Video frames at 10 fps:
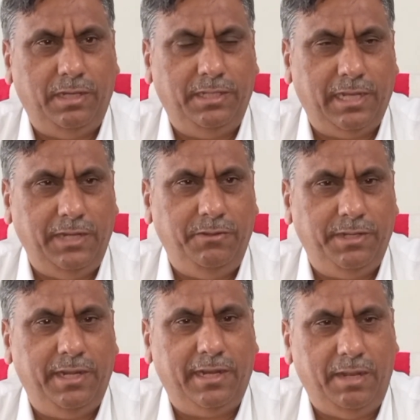अधिकारियों
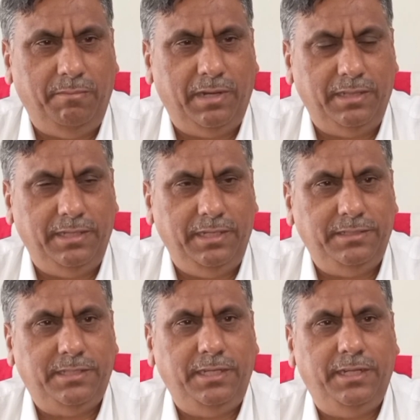के यहाँ काम करते हैं
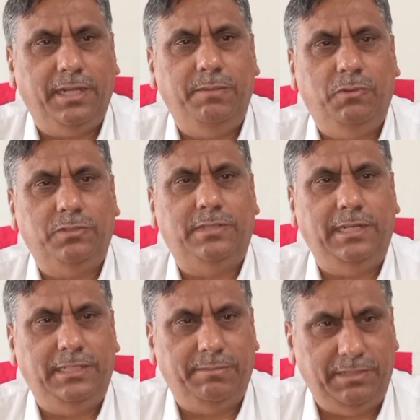इस तरीके की बहुत
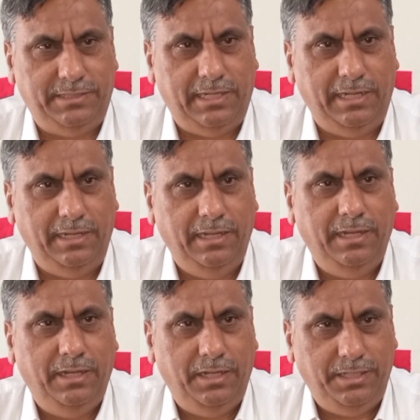सारी समस्याएँ
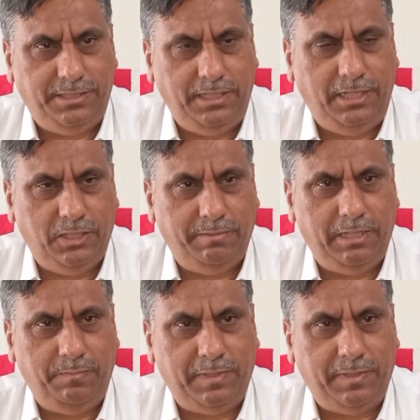हैं इसीलिए तो मैंने